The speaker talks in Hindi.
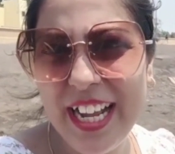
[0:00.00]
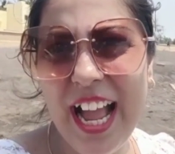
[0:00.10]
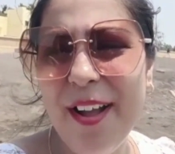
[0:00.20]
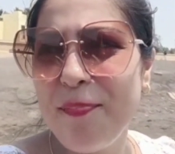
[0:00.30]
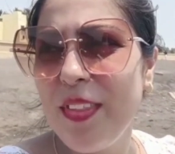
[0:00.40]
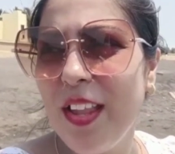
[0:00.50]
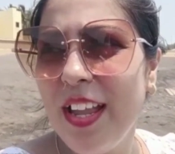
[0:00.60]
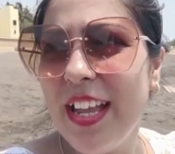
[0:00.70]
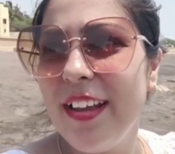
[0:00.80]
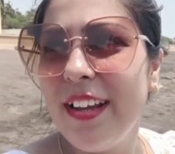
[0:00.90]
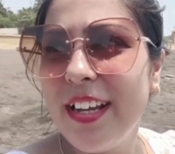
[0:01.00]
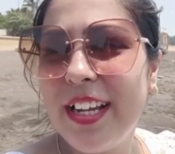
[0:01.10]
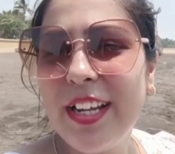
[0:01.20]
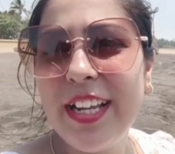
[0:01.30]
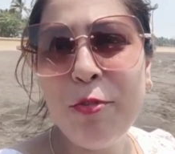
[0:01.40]
का
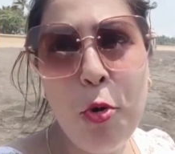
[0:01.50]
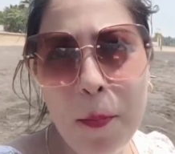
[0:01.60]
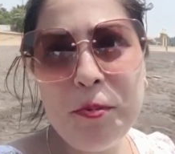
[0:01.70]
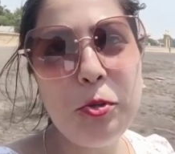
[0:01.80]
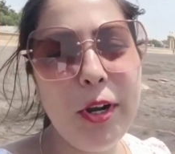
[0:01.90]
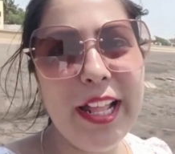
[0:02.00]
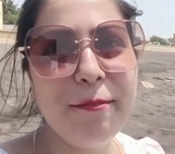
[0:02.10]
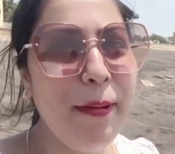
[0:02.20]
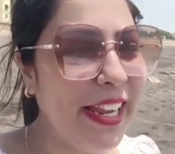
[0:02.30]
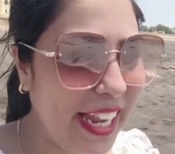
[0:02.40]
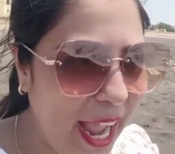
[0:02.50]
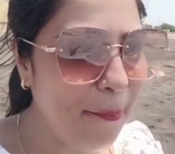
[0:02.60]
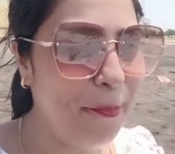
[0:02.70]
खूबसूरत मैं क्या